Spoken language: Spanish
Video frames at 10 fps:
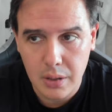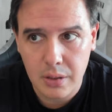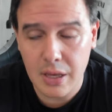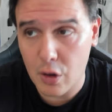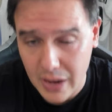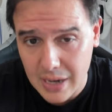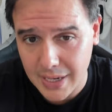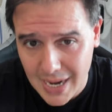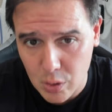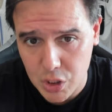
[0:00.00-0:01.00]
Quiero dejar
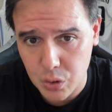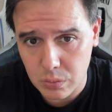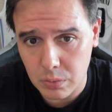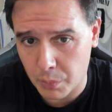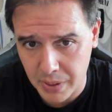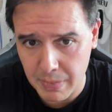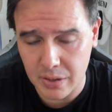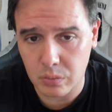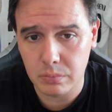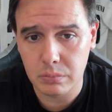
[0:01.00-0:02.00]
claro eso, lo
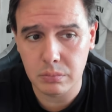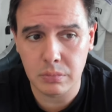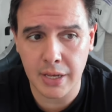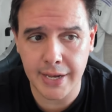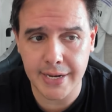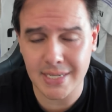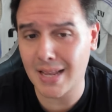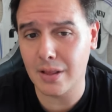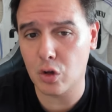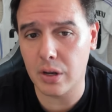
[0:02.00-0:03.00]
primero. Eh,
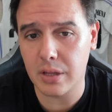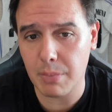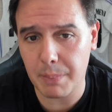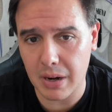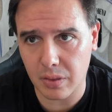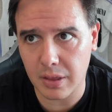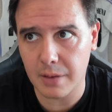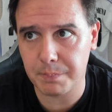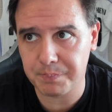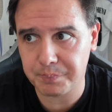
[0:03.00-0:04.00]
Sandy Toletti me parece